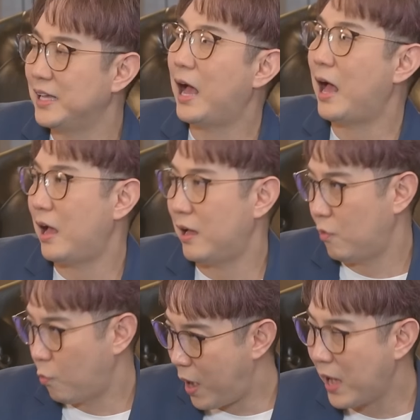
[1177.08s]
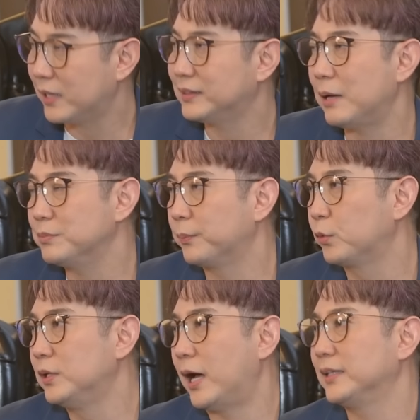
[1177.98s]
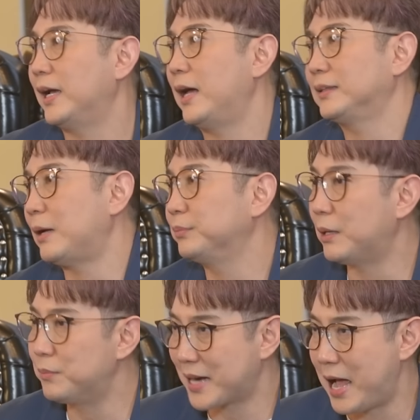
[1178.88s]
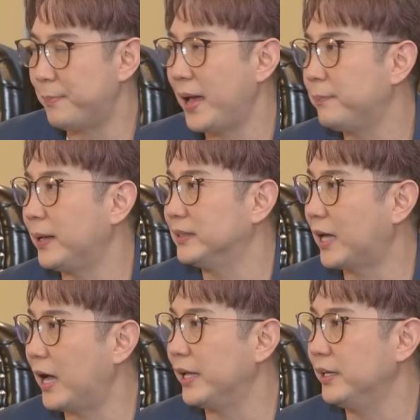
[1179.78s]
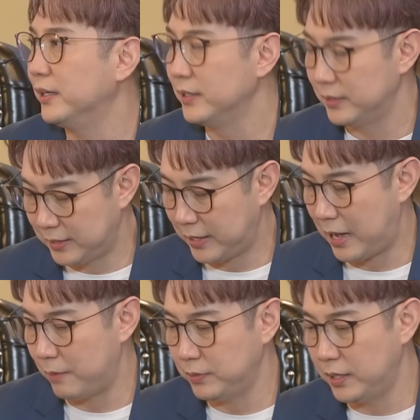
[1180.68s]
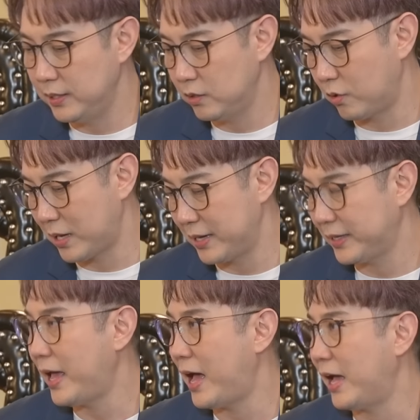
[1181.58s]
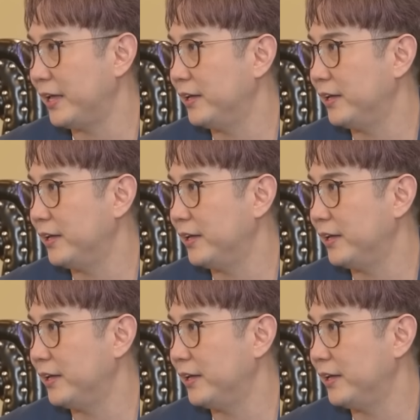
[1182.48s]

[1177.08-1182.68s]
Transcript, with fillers: ยาสรรพคุณว่ากันตามสรรพคุณทางยาตามตำราแพทย์แผนไทยนะครับในเรื่องของการแก้ไอ